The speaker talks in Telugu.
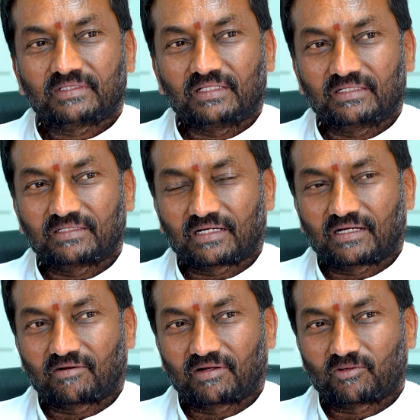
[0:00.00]

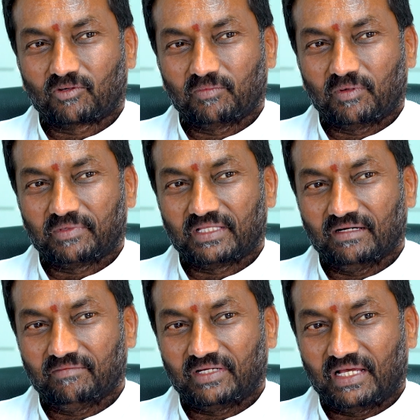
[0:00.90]
చంద్రశేఖరరావు గారి కుటుంబం మీద
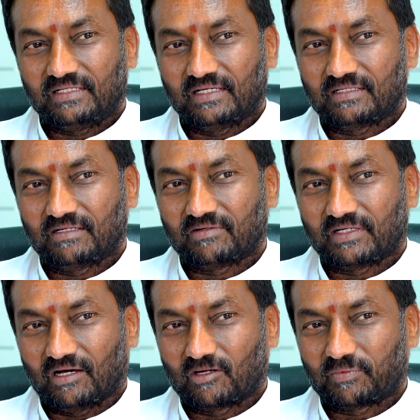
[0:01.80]
నేను
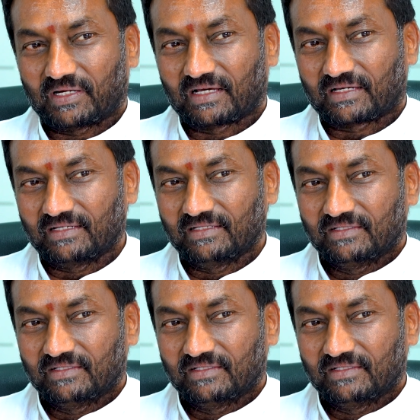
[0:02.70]
చేసినటువంటి ఆరోపణలకి